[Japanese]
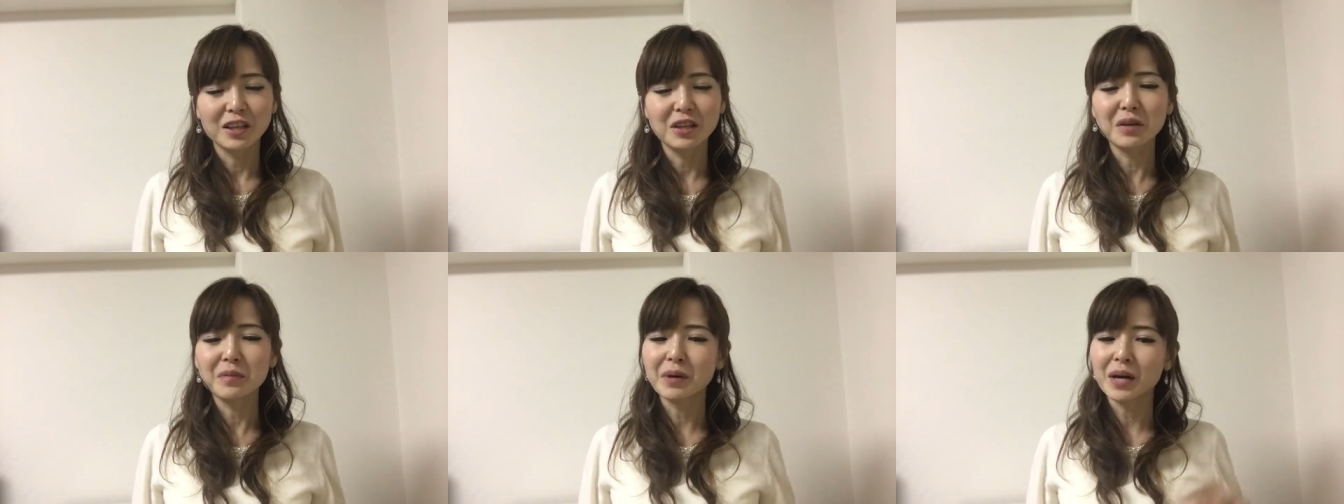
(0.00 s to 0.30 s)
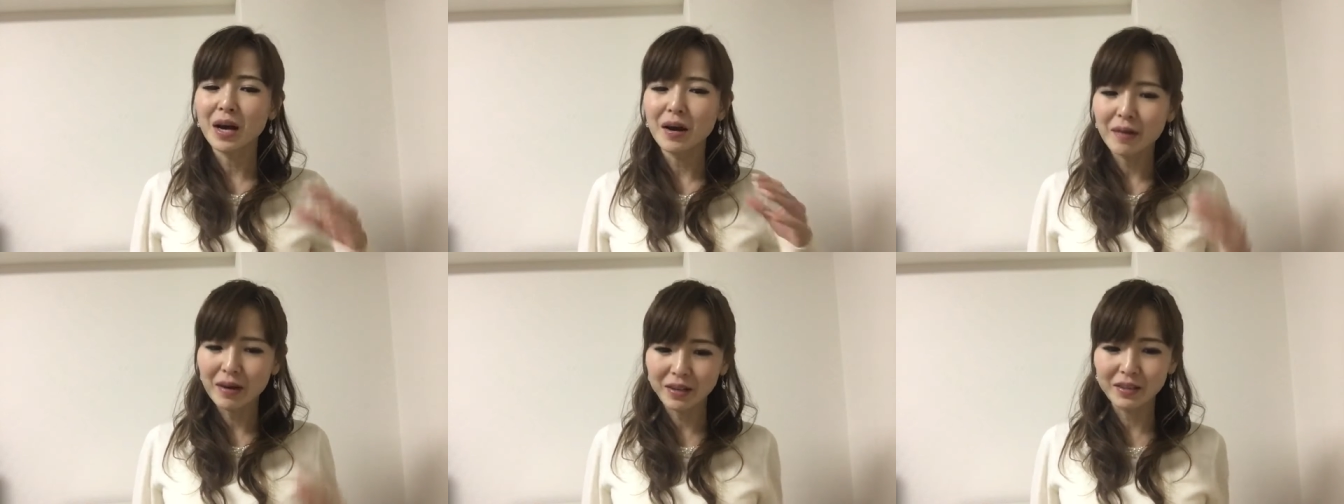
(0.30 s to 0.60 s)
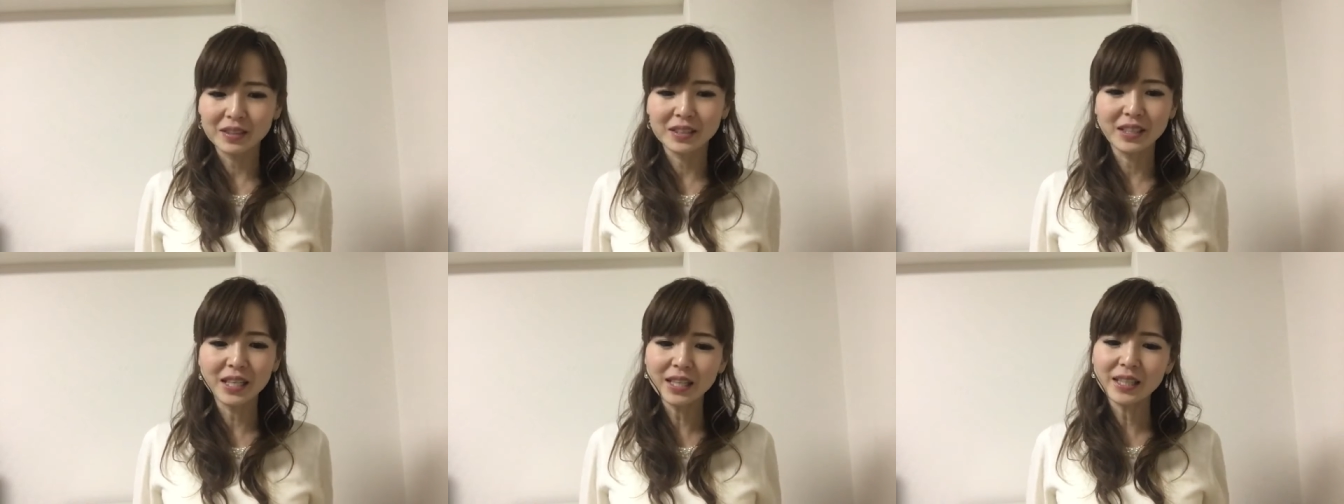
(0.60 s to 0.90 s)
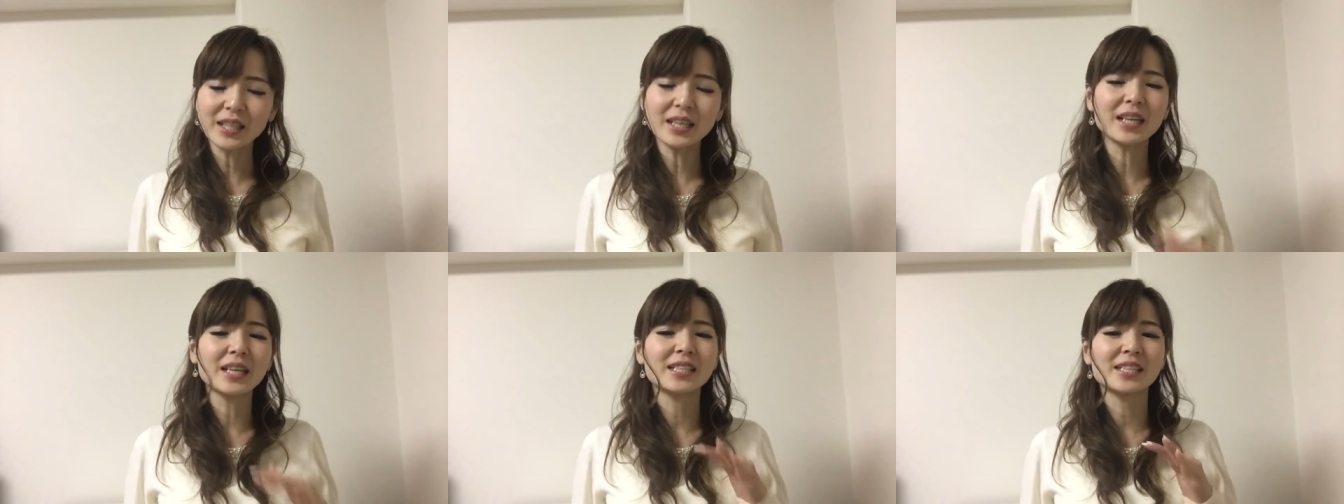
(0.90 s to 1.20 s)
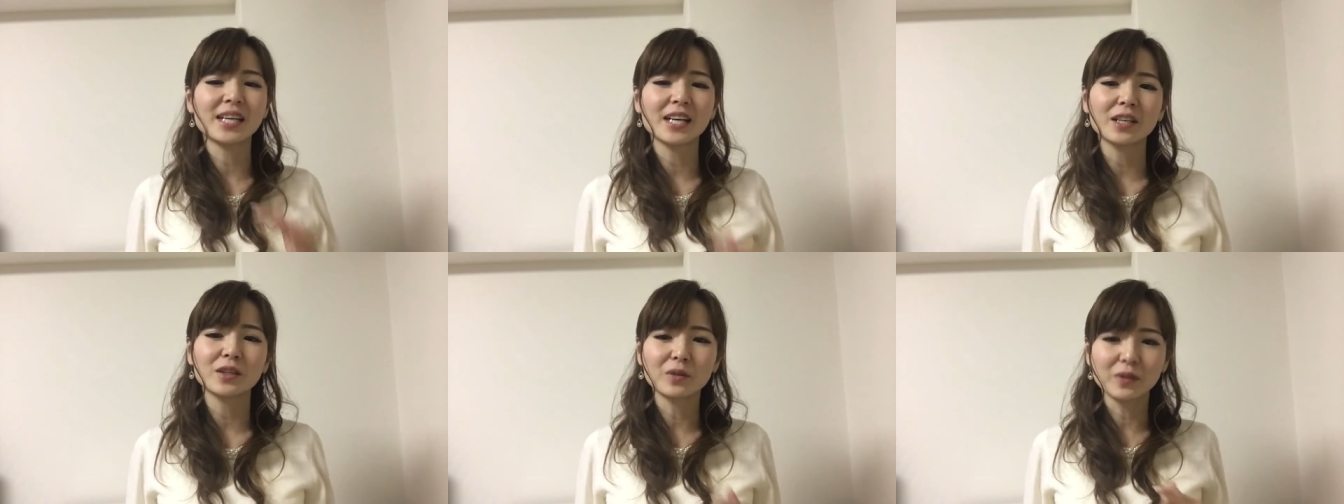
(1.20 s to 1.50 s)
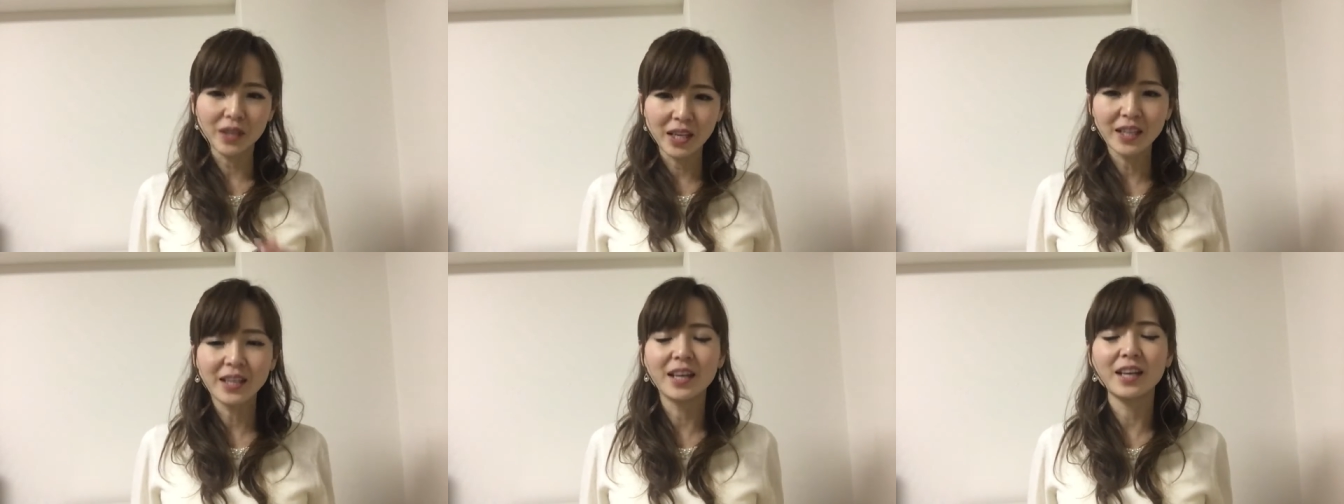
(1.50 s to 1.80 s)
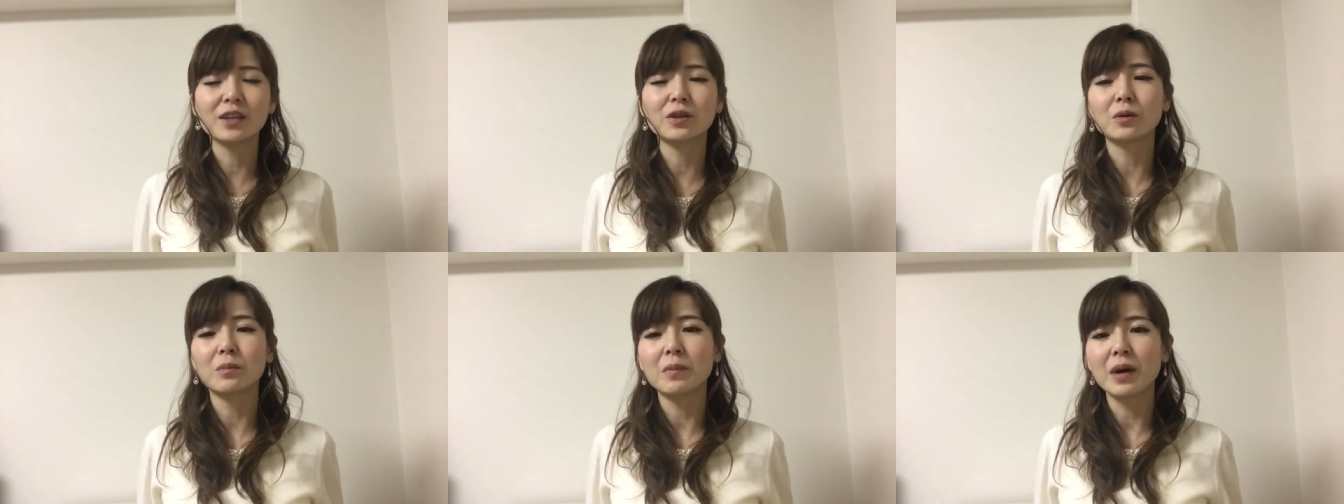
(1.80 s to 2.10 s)
例えば革靴だったらちゃんとね、
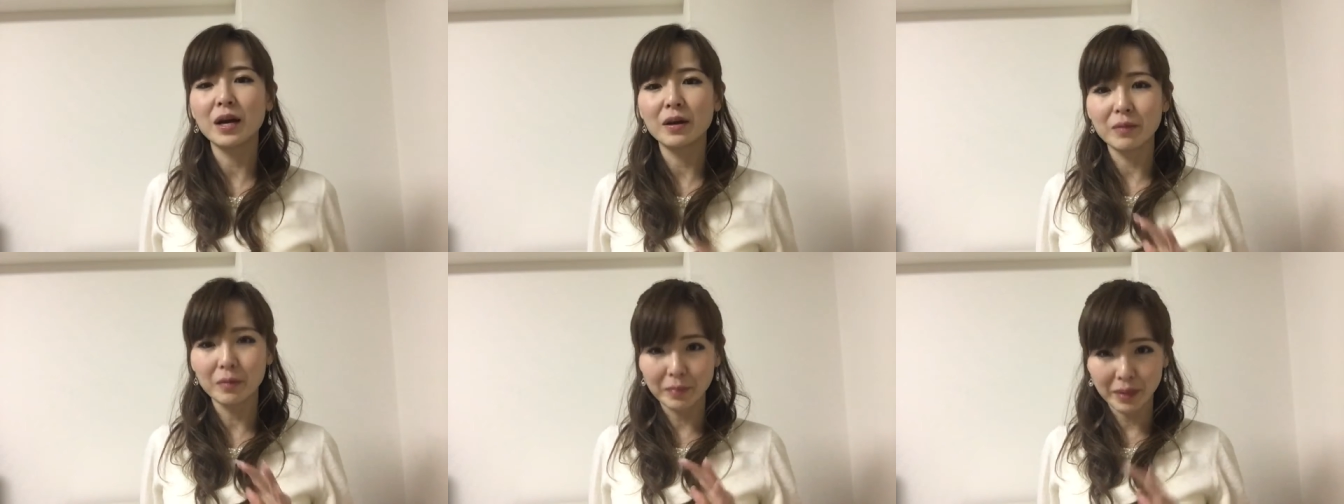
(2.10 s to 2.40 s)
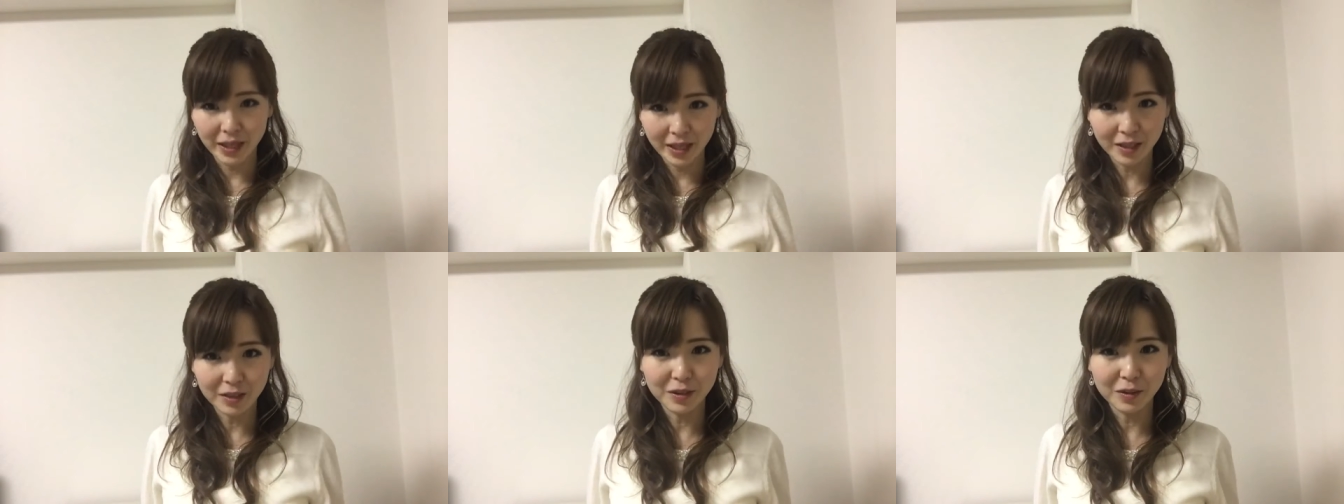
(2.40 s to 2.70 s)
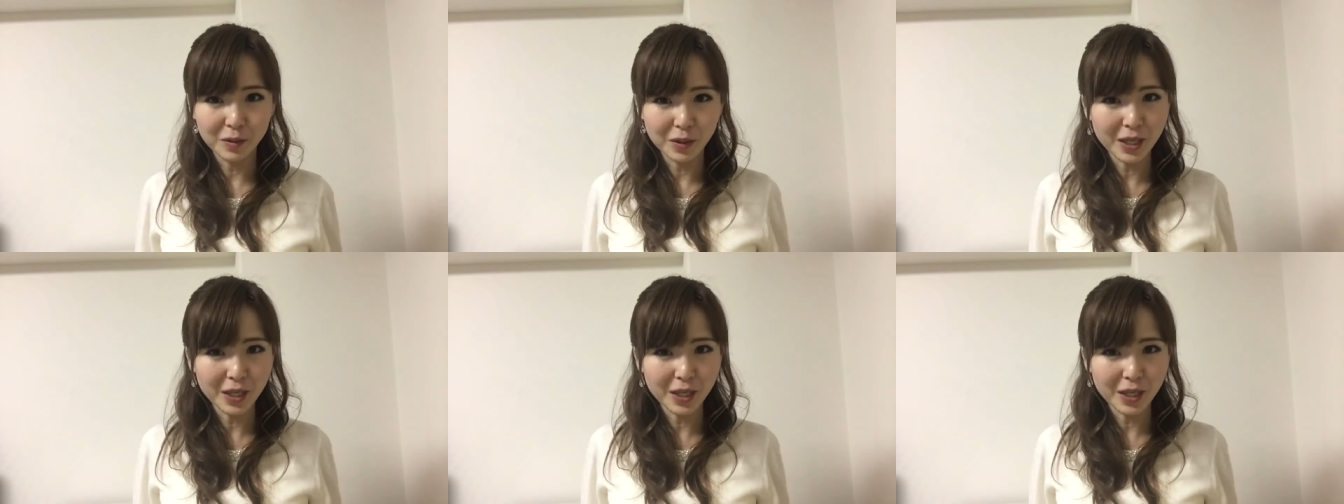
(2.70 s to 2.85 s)
デート前は磨く、